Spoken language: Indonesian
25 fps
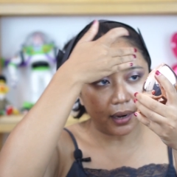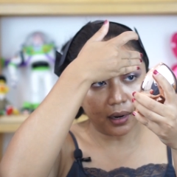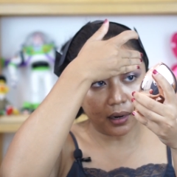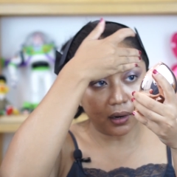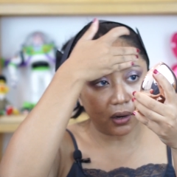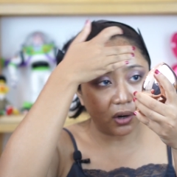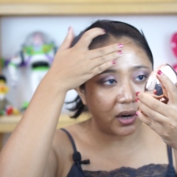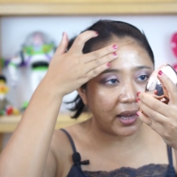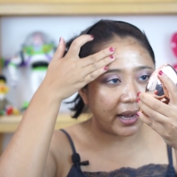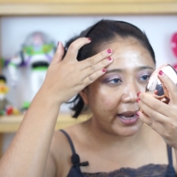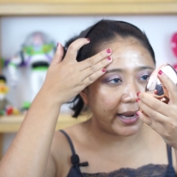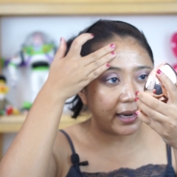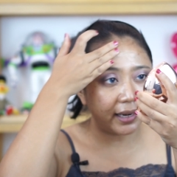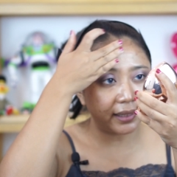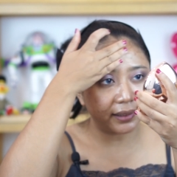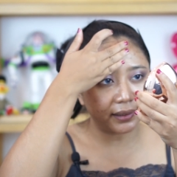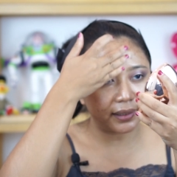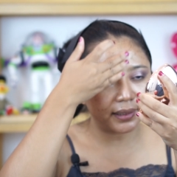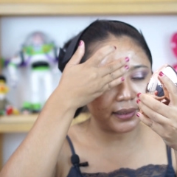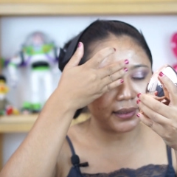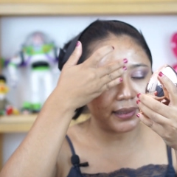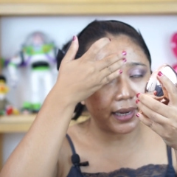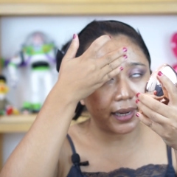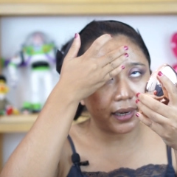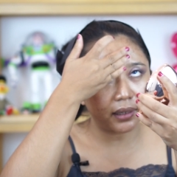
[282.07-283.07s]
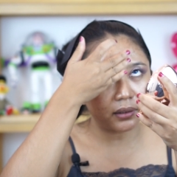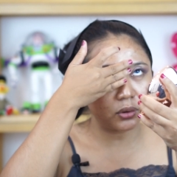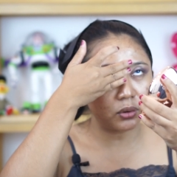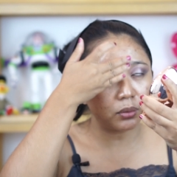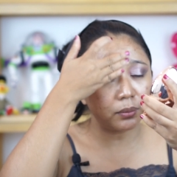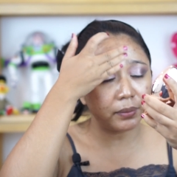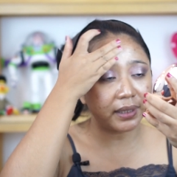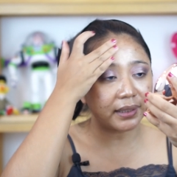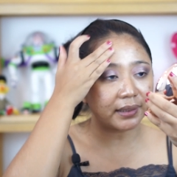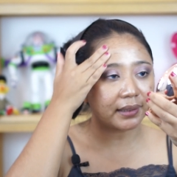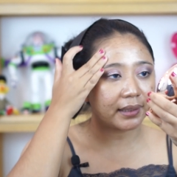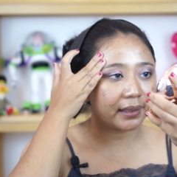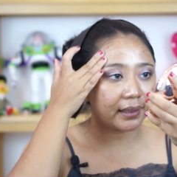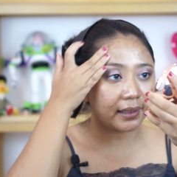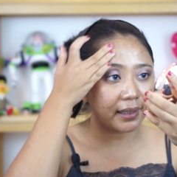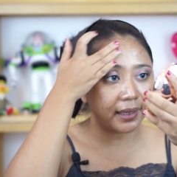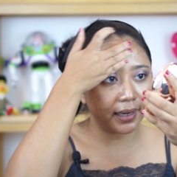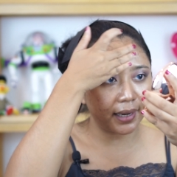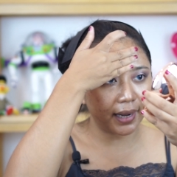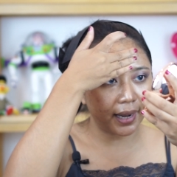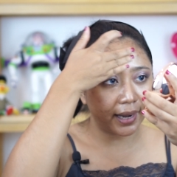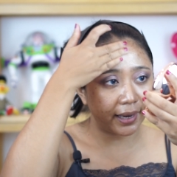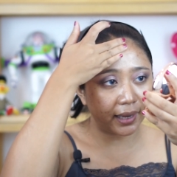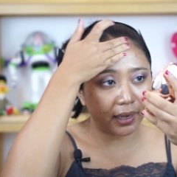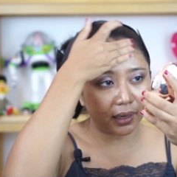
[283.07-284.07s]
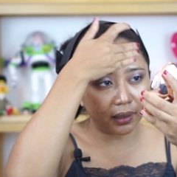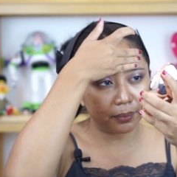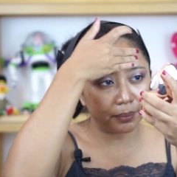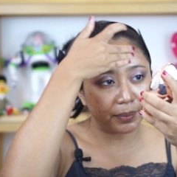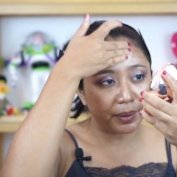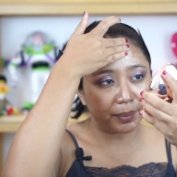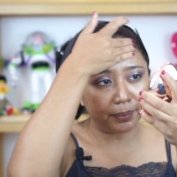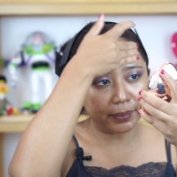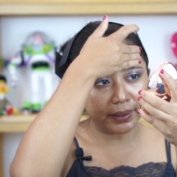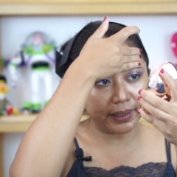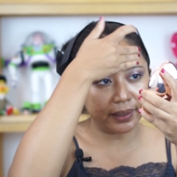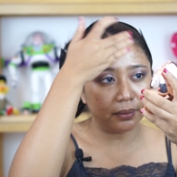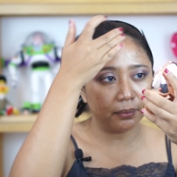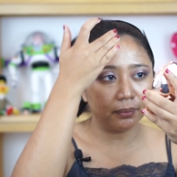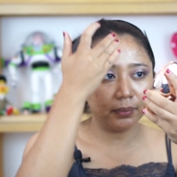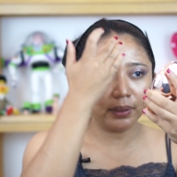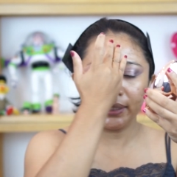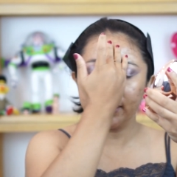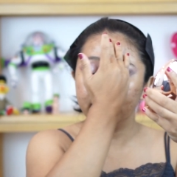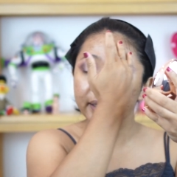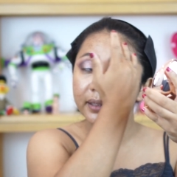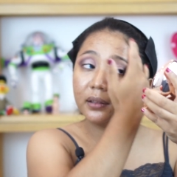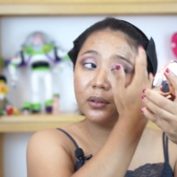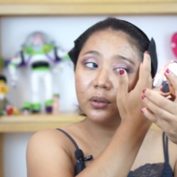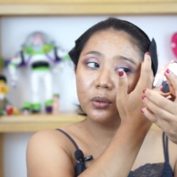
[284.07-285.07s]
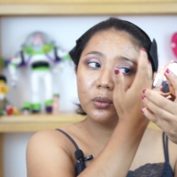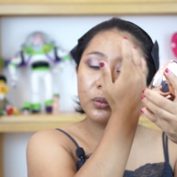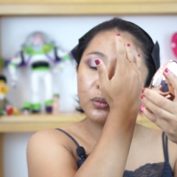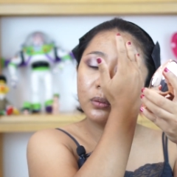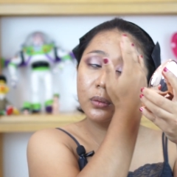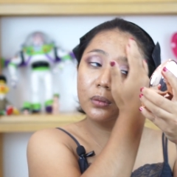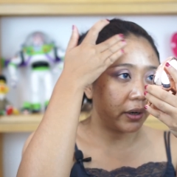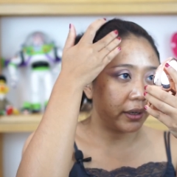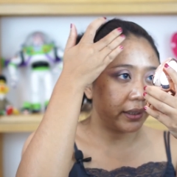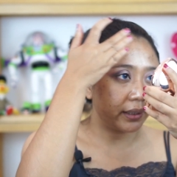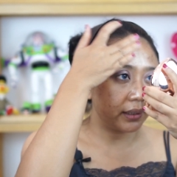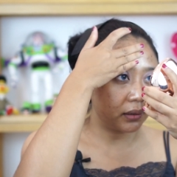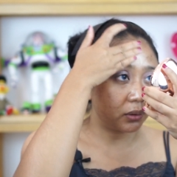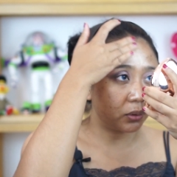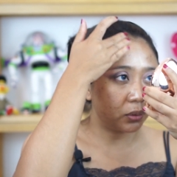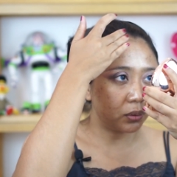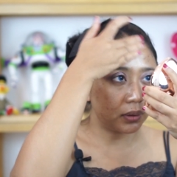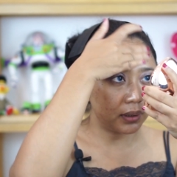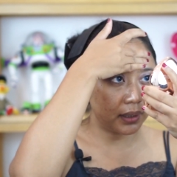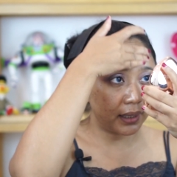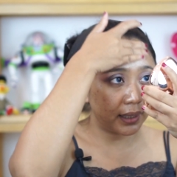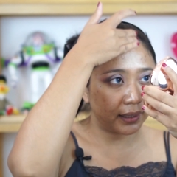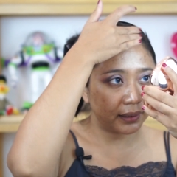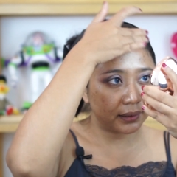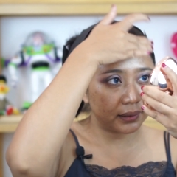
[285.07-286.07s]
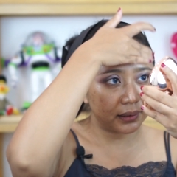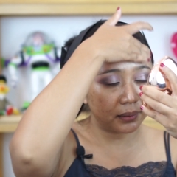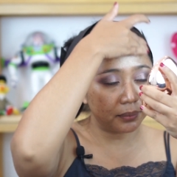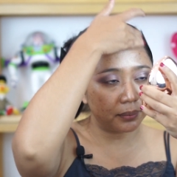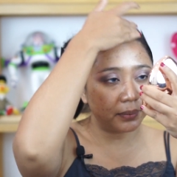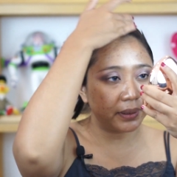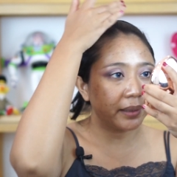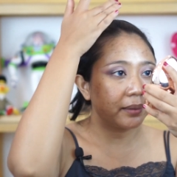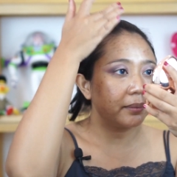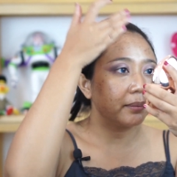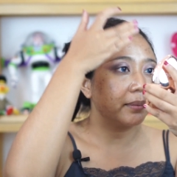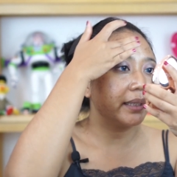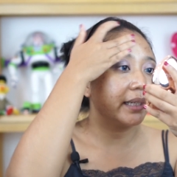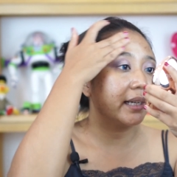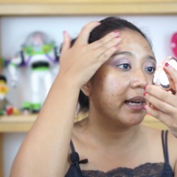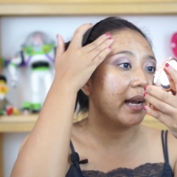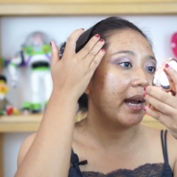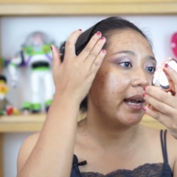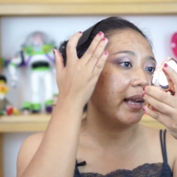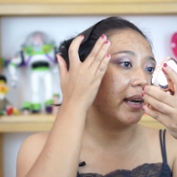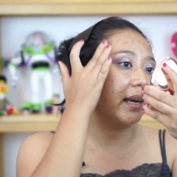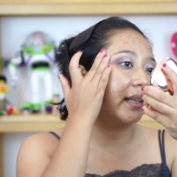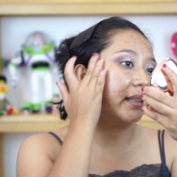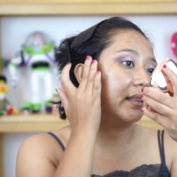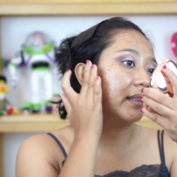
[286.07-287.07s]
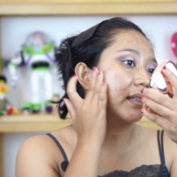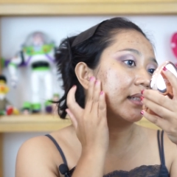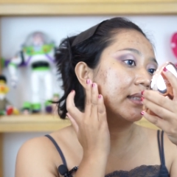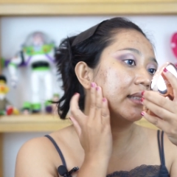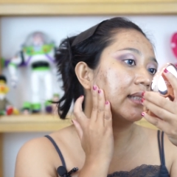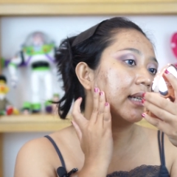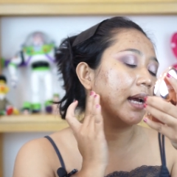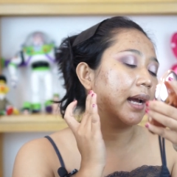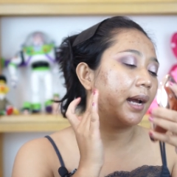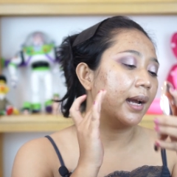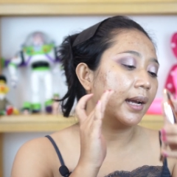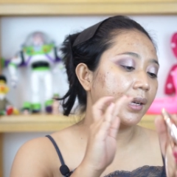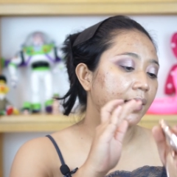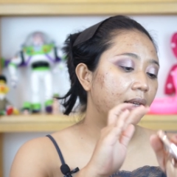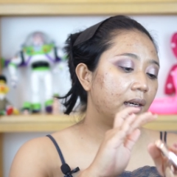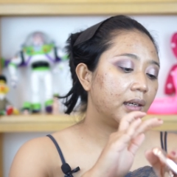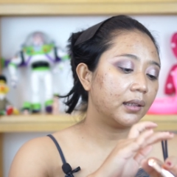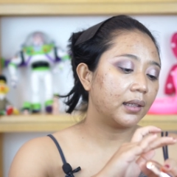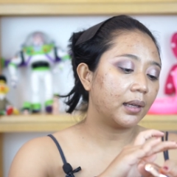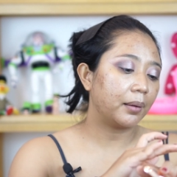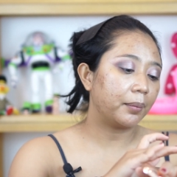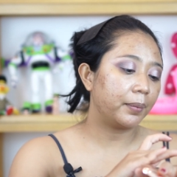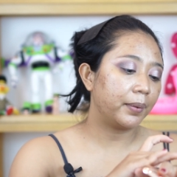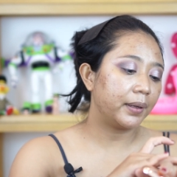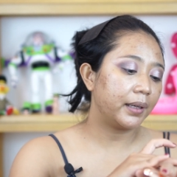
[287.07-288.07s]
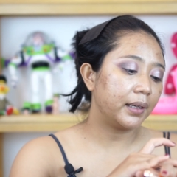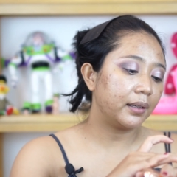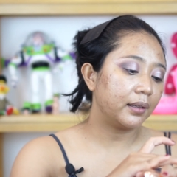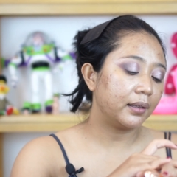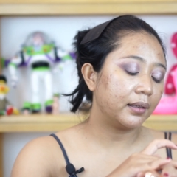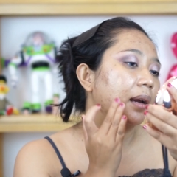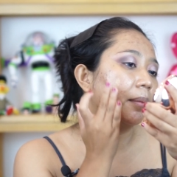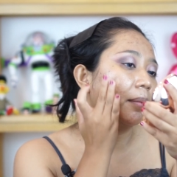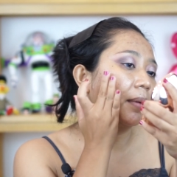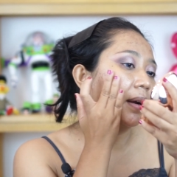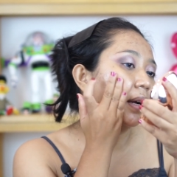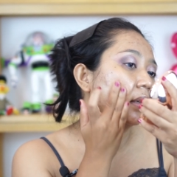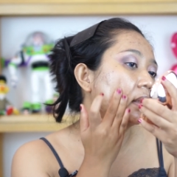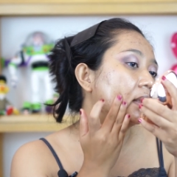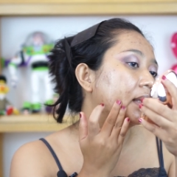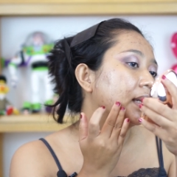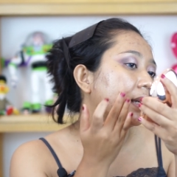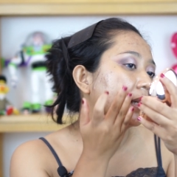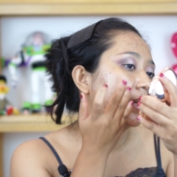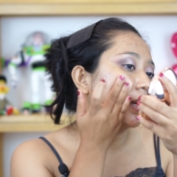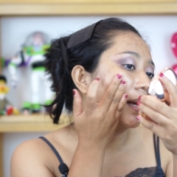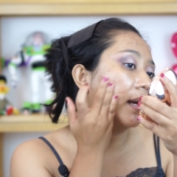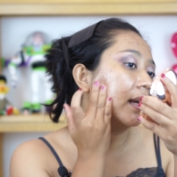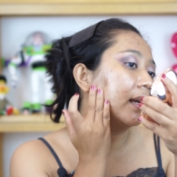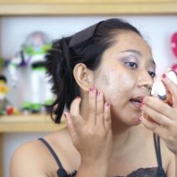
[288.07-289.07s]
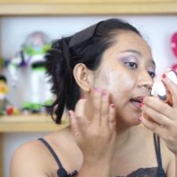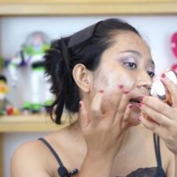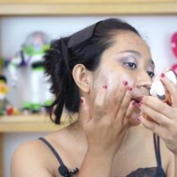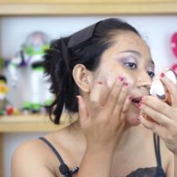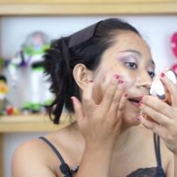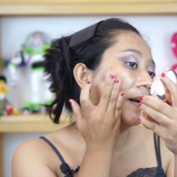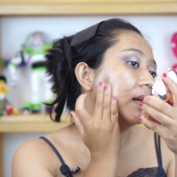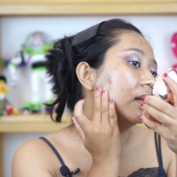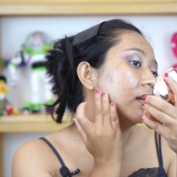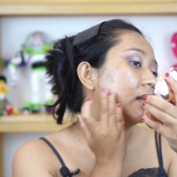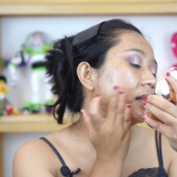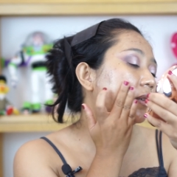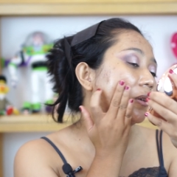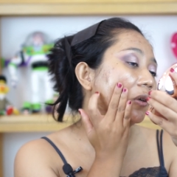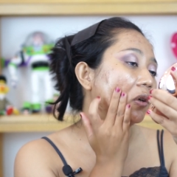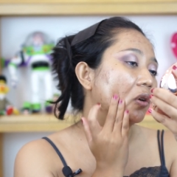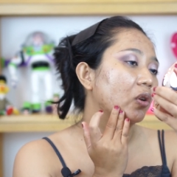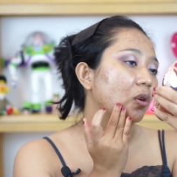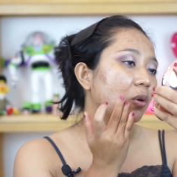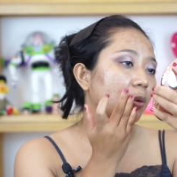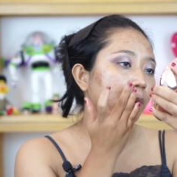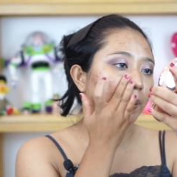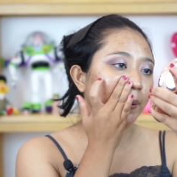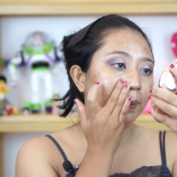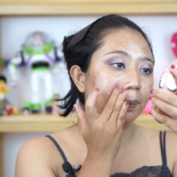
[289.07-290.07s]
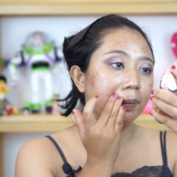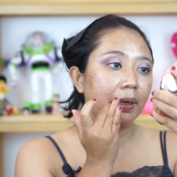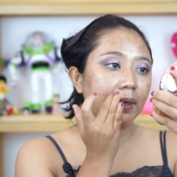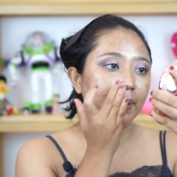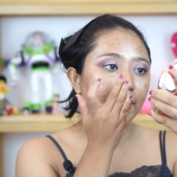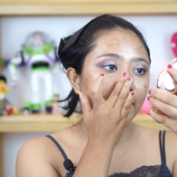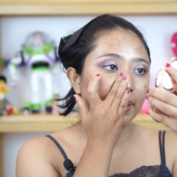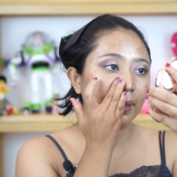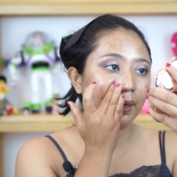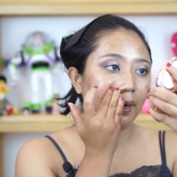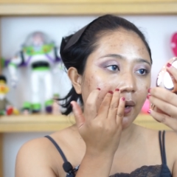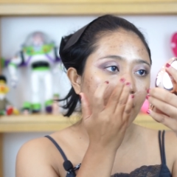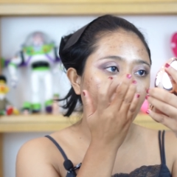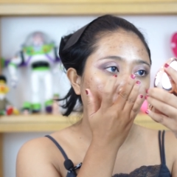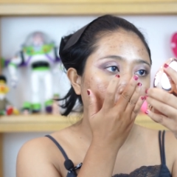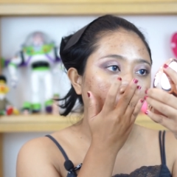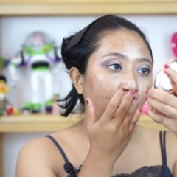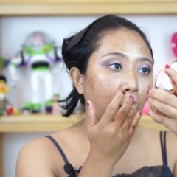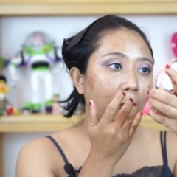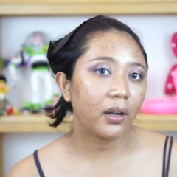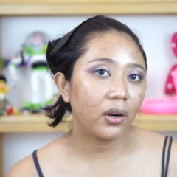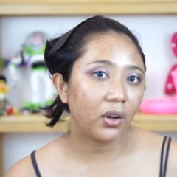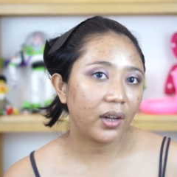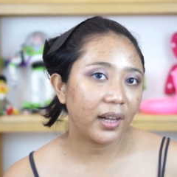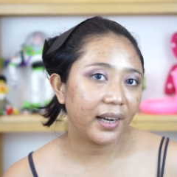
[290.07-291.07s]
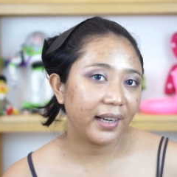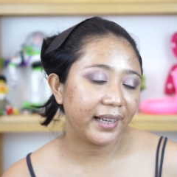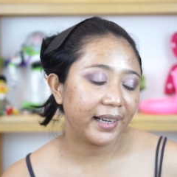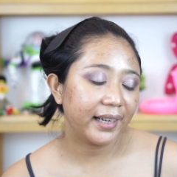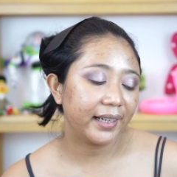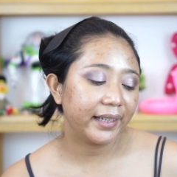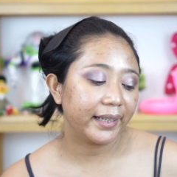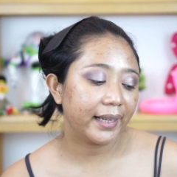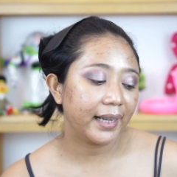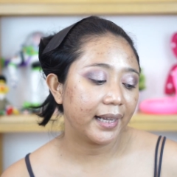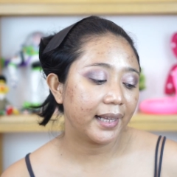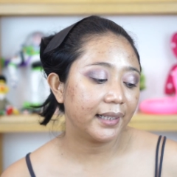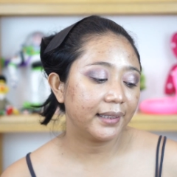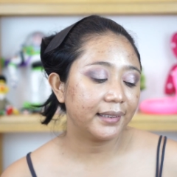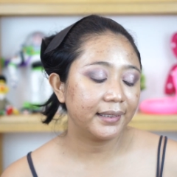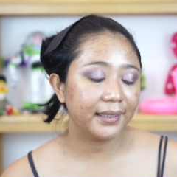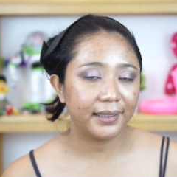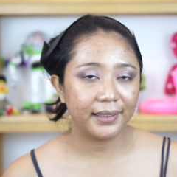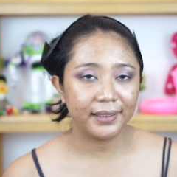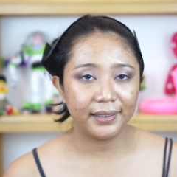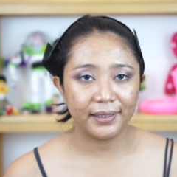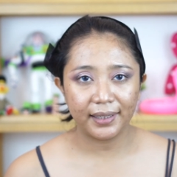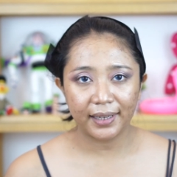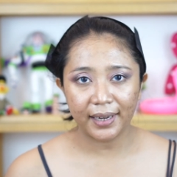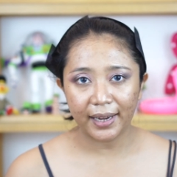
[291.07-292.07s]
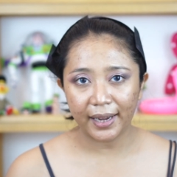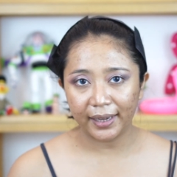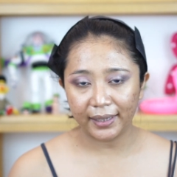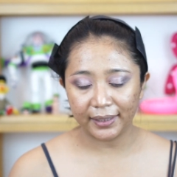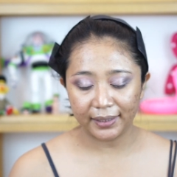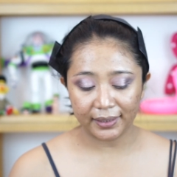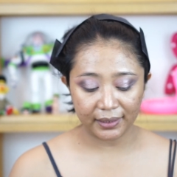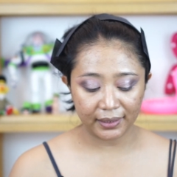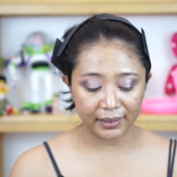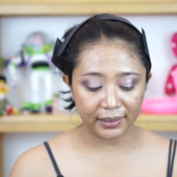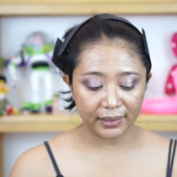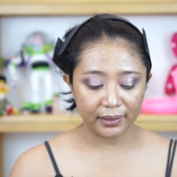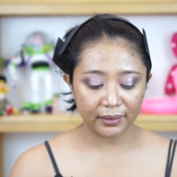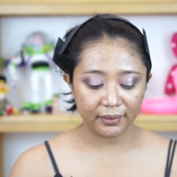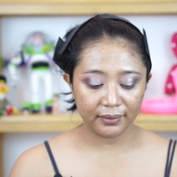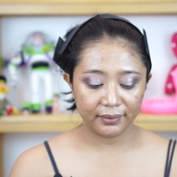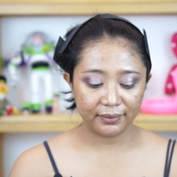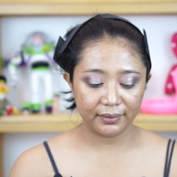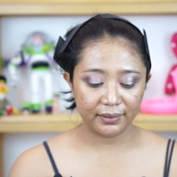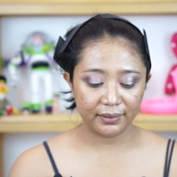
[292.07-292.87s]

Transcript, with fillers: Kalau highlighter cair tuh biasanya kayak lebih bling-bling gitu. Kalau ini tuh nggak sebling-bling highlighter cair, tapi emang jadi kayak glowing berkilau. Kalau kalian lihat jadinya kayak gini.